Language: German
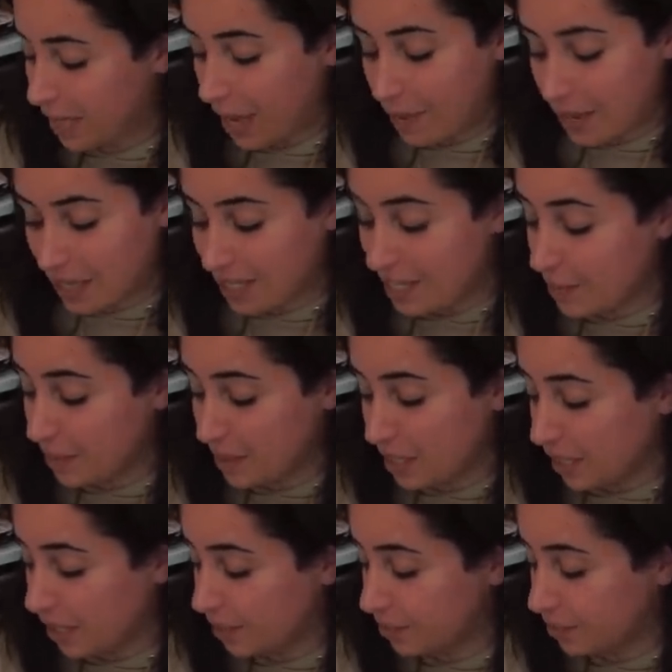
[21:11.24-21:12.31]
Aber ich liebe
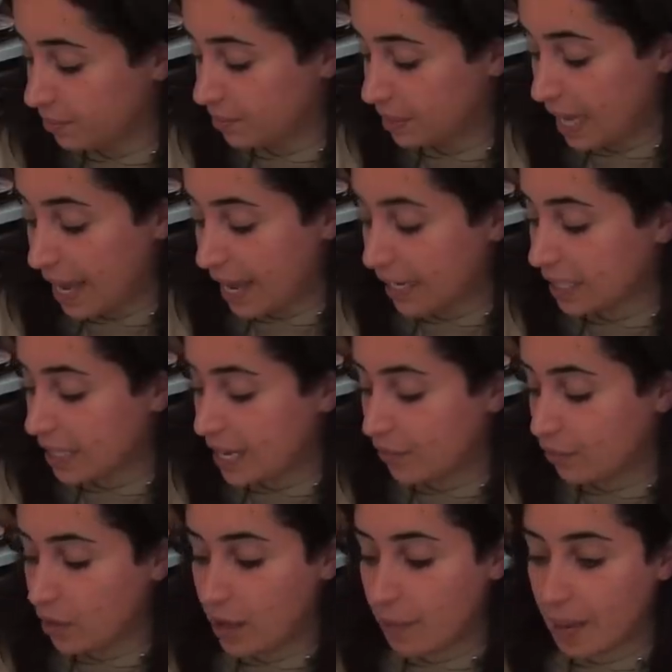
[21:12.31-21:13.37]
die. Da hängt halt
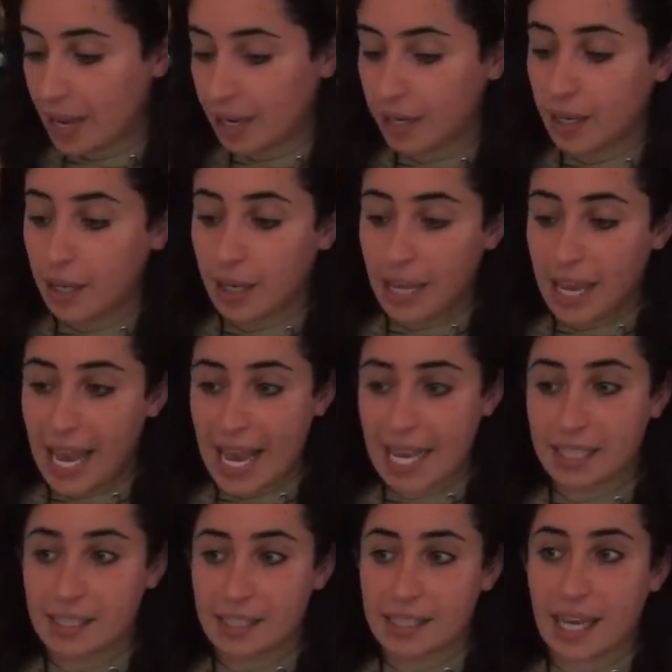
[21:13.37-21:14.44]
vorher mein
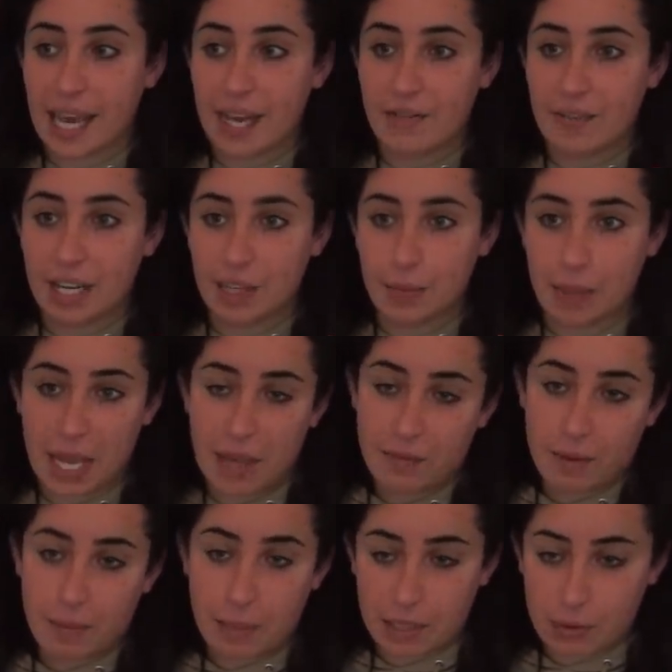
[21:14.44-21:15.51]
Herz dran, wenn ich mich
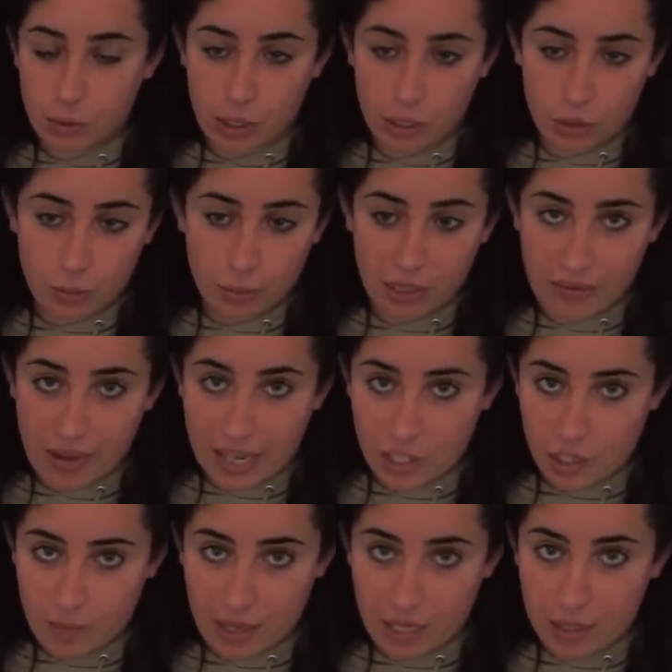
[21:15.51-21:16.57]
einfach persönlich so
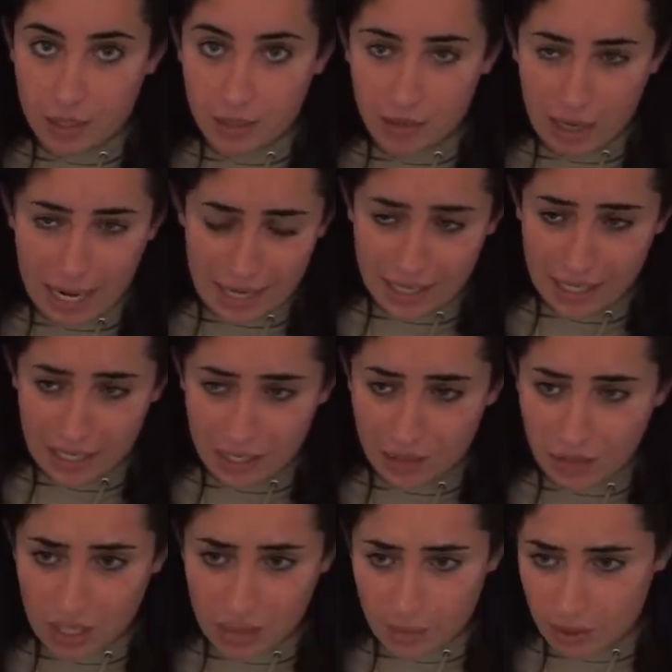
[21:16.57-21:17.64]
privat schminke und halt
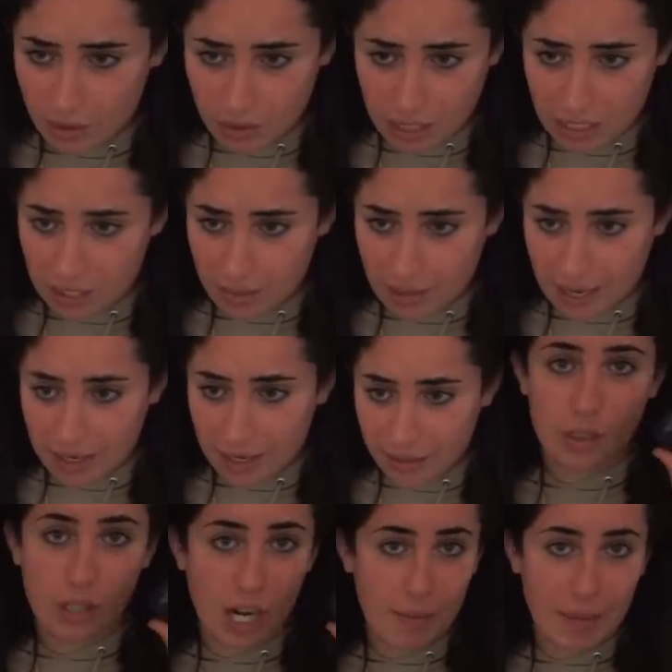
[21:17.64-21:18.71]
nichts filme und nichts
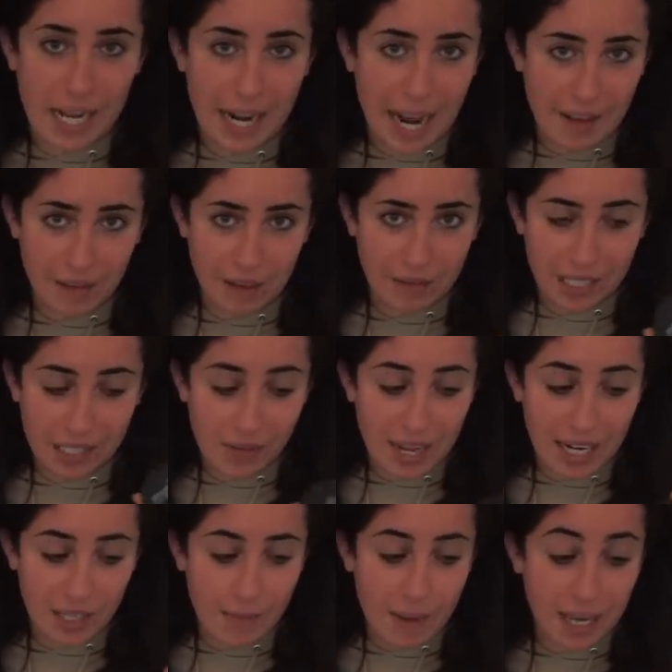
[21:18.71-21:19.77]
mache, sondern mich halt einfach fix
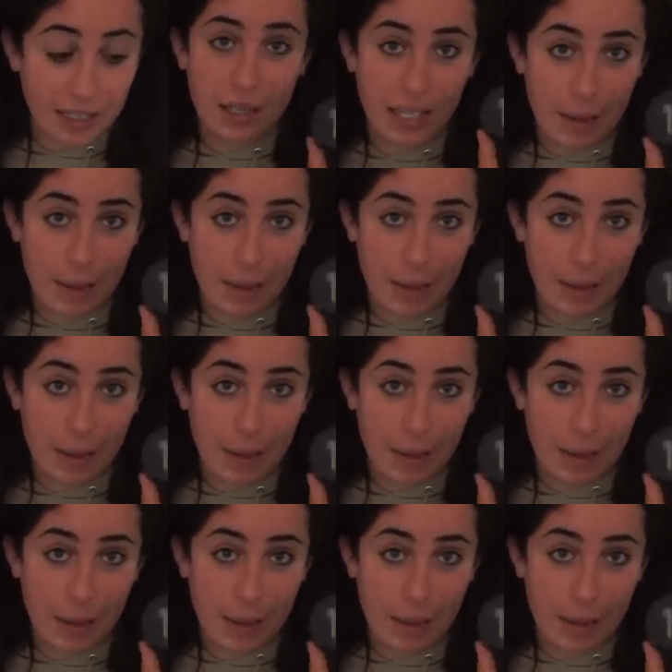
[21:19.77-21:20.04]
fertig mache,